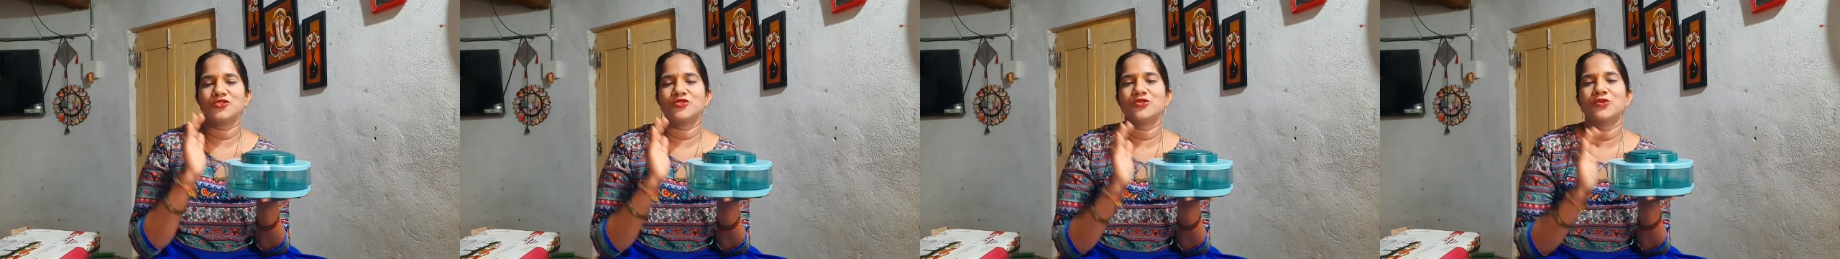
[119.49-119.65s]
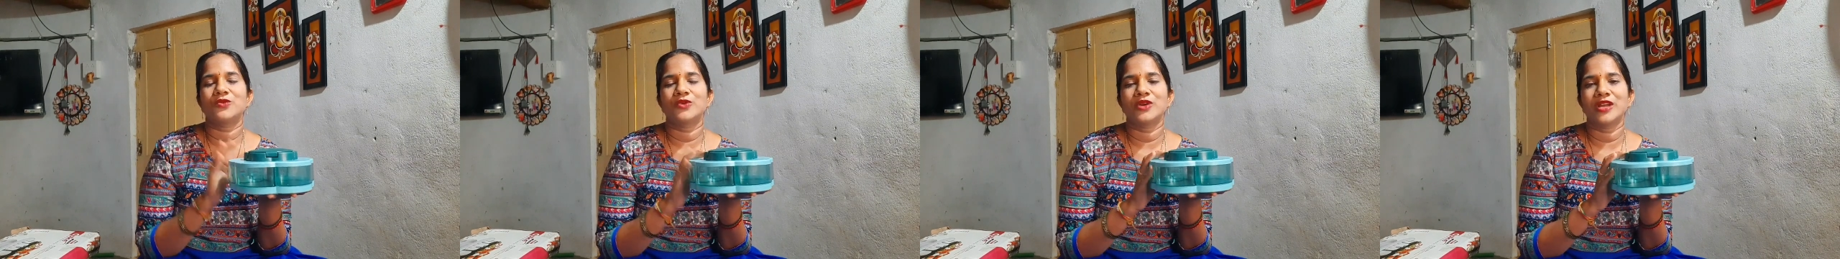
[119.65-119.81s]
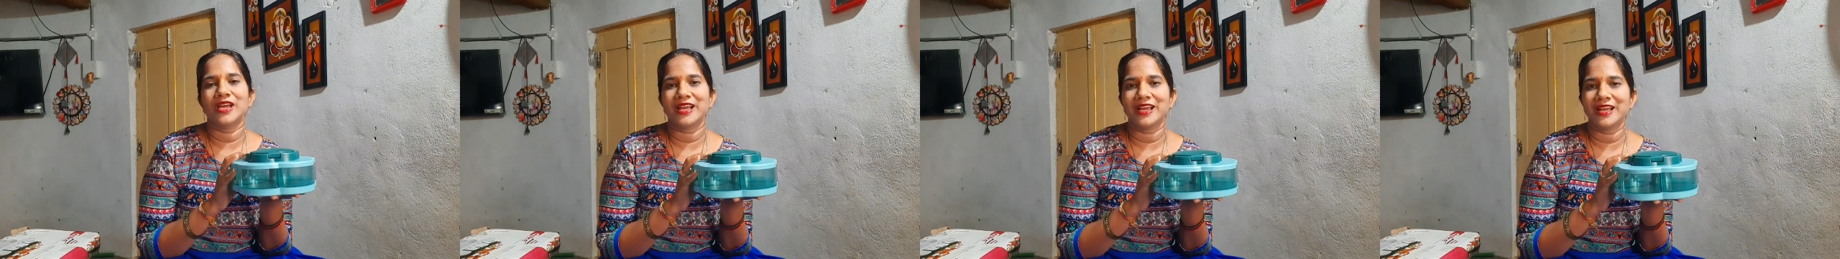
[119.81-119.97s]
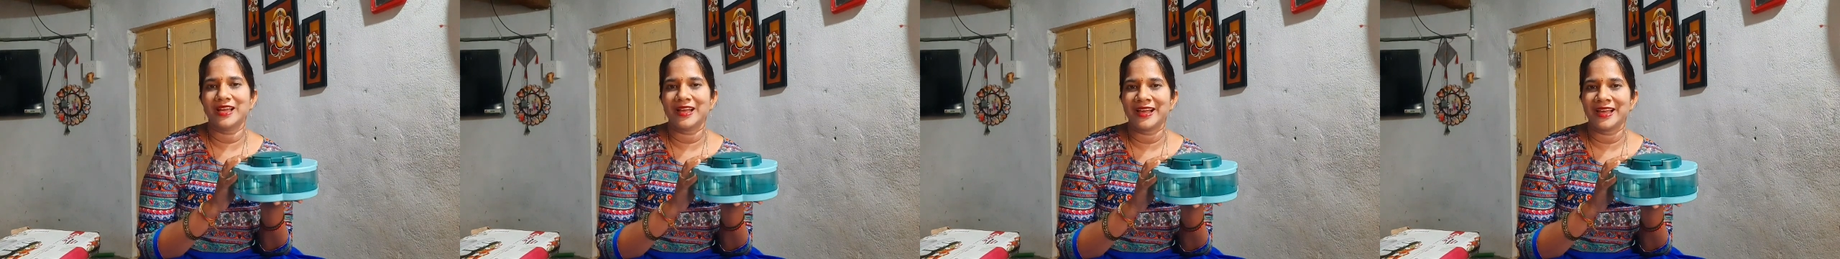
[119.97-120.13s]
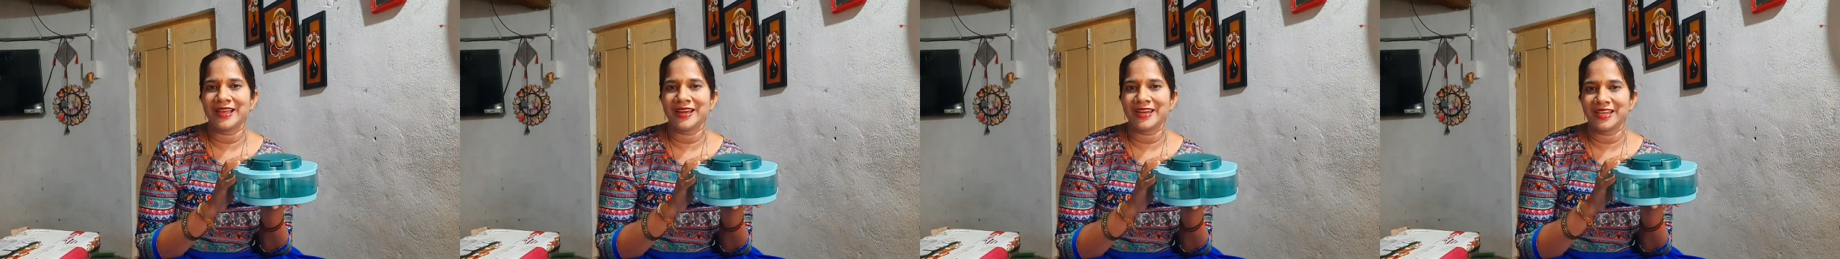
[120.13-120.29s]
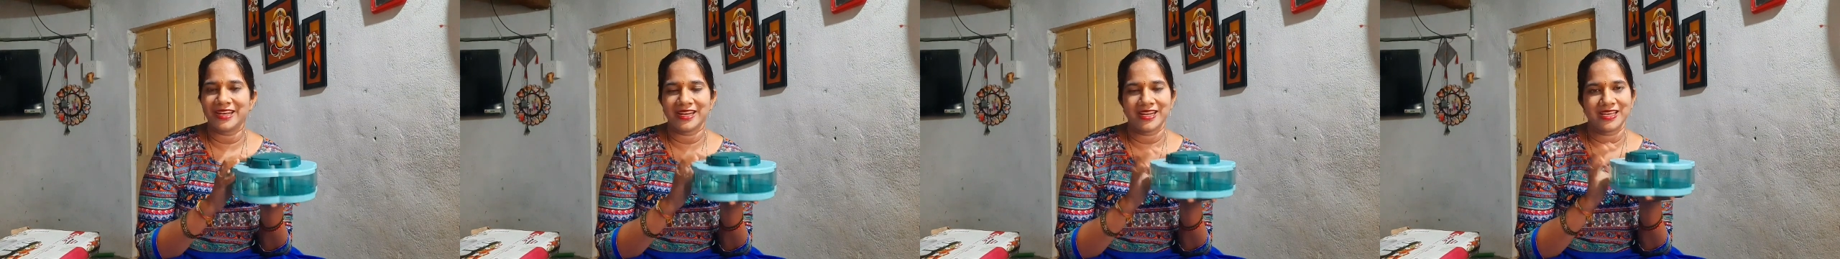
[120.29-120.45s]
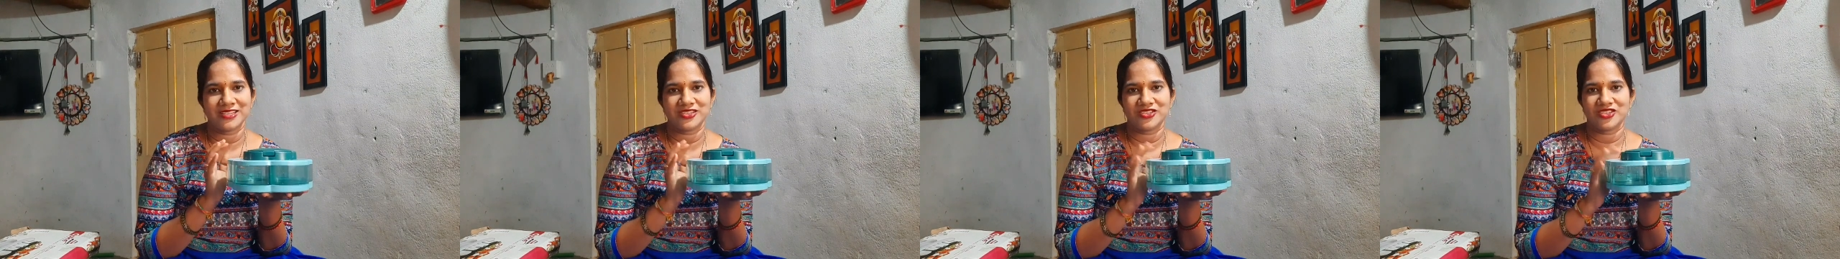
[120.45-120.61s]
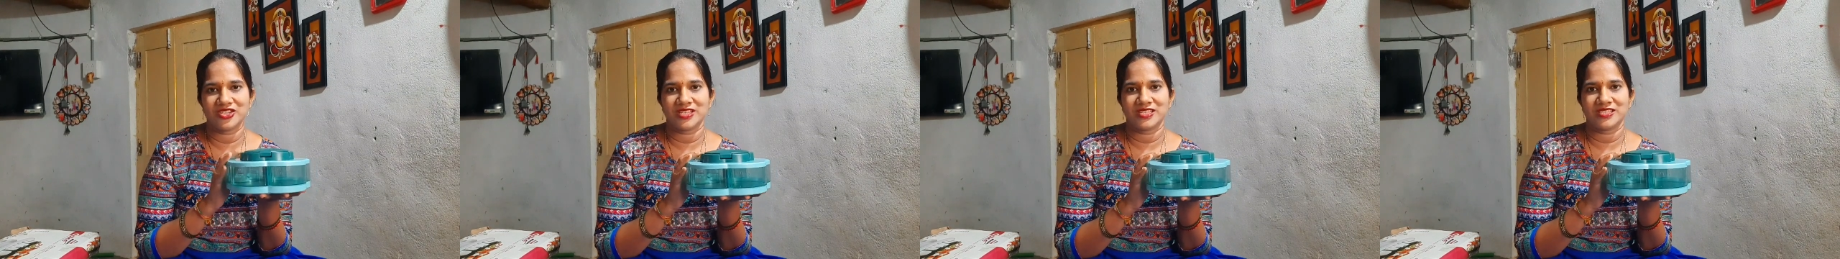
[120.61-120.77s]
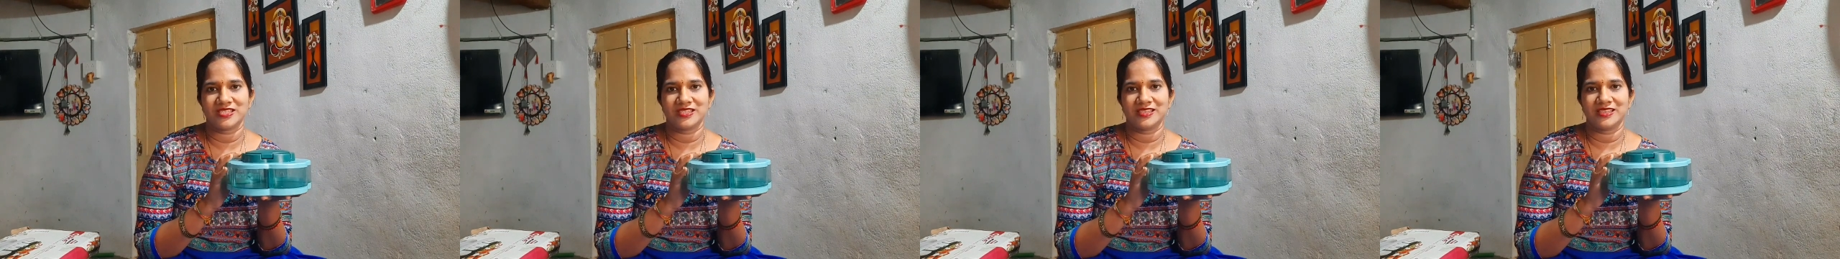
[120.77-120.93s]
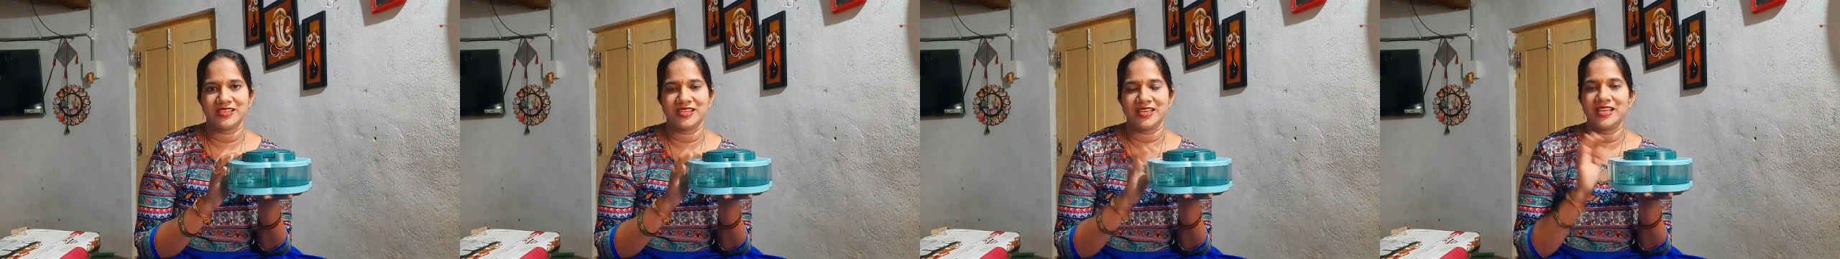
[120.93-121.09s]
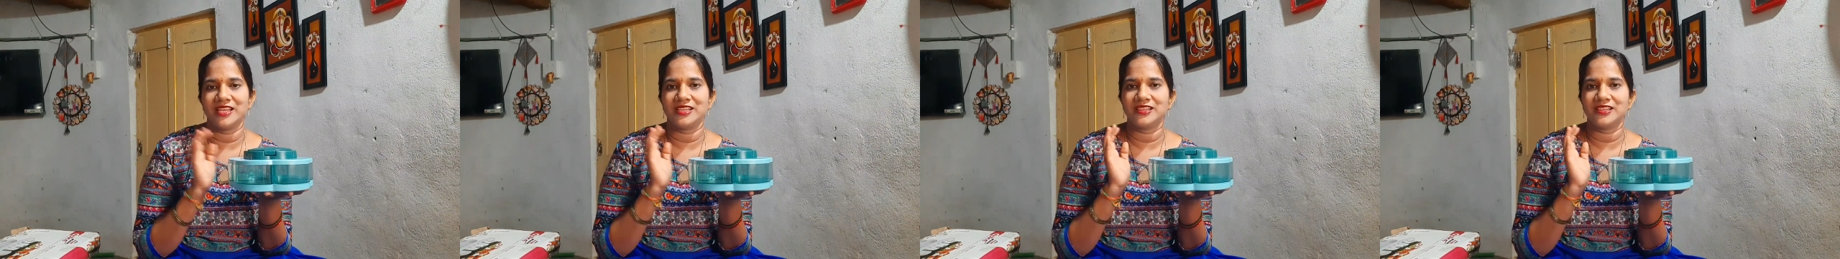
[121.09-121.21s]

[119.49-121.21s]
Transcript: చూడంగానే నచ్చేసింది